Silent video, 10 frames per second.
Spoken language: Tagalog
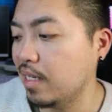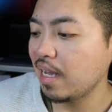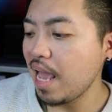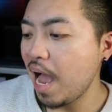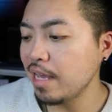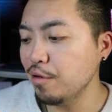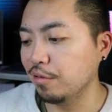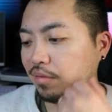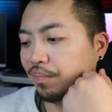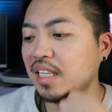Kaya
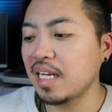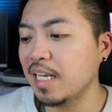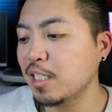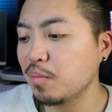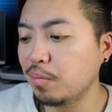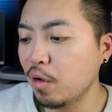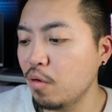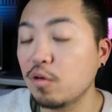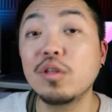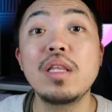ayun, kita kids bro.
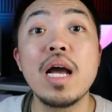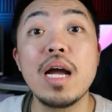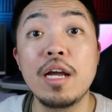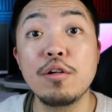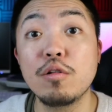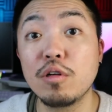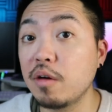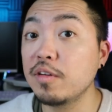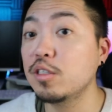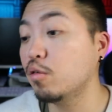Good luck ano, Marvin